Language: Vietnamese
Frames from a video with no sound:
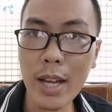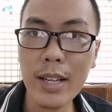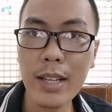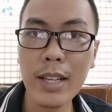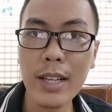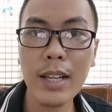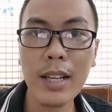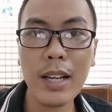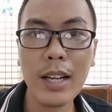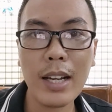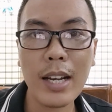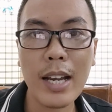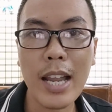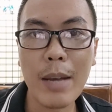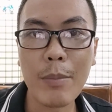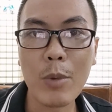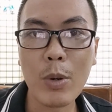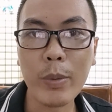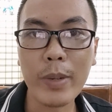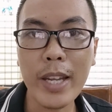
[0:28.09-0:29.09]
là một
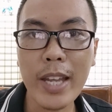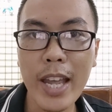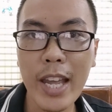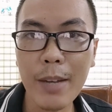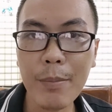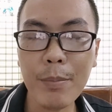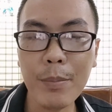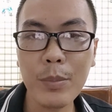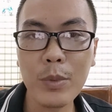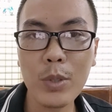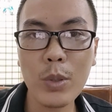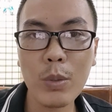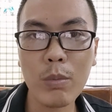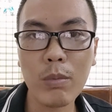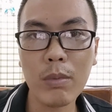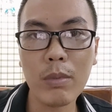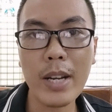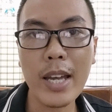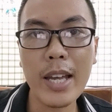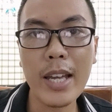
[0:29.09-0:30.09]
cái app dùng
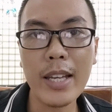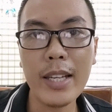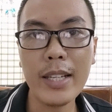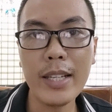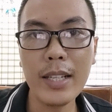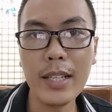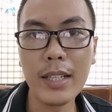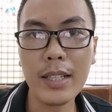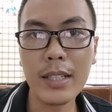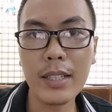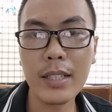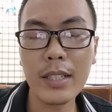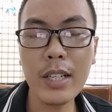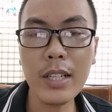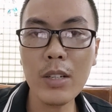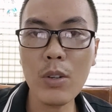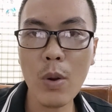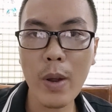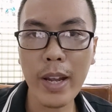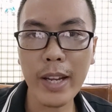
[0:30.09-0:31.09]
để à, kích
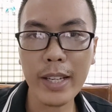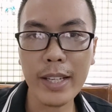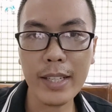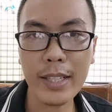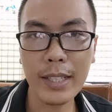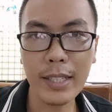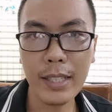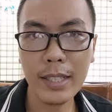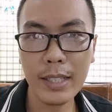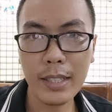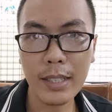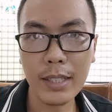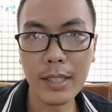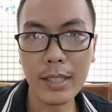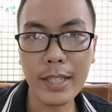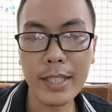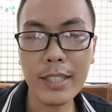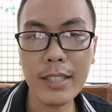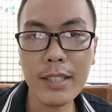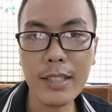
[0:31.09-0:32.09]
hoạt à, cái
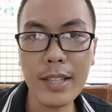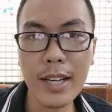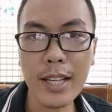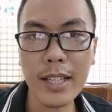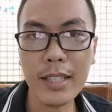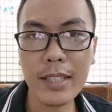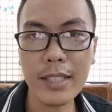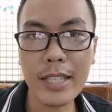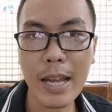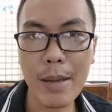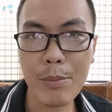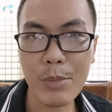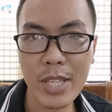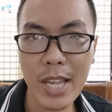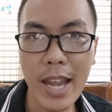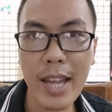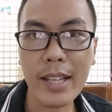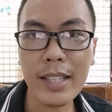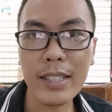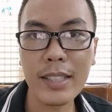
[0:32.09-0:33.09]
chức năng trạm sạc
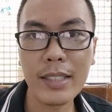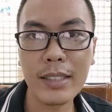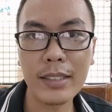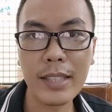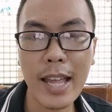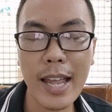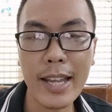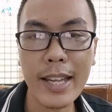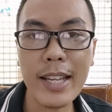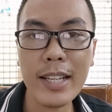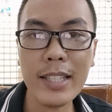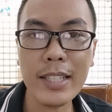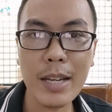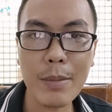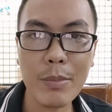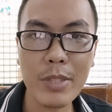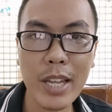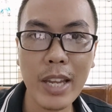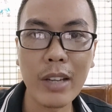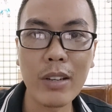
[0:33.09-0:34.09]
tại các trạm sạc
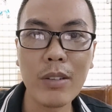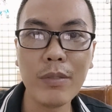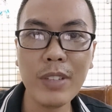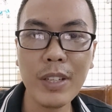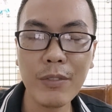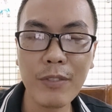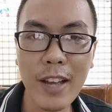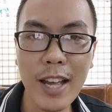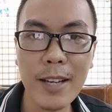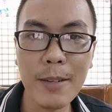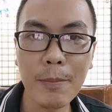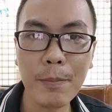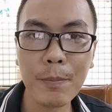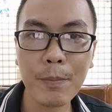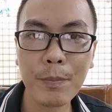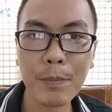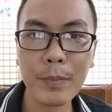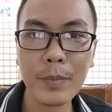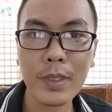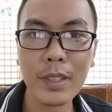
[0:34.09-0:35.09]
của VinFast.
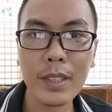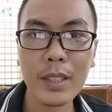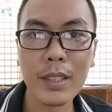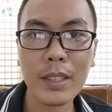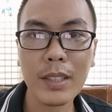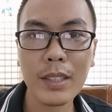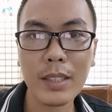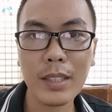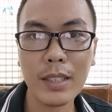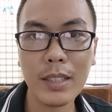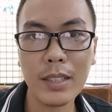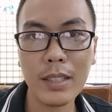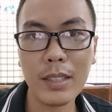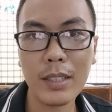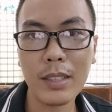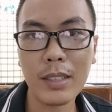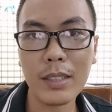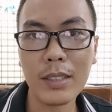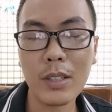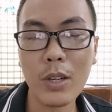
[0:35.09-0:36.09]
À,
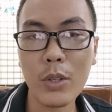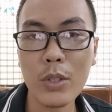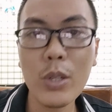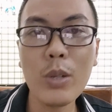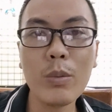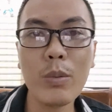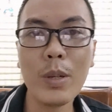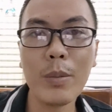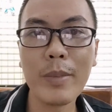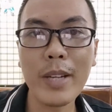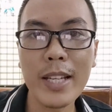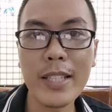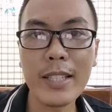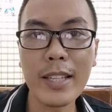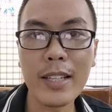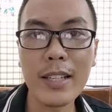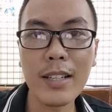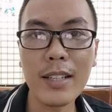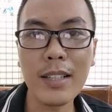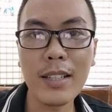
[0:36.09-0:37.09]
nội dung hôm nay sẽ rất
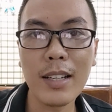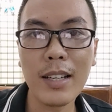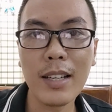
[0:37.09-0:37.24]
là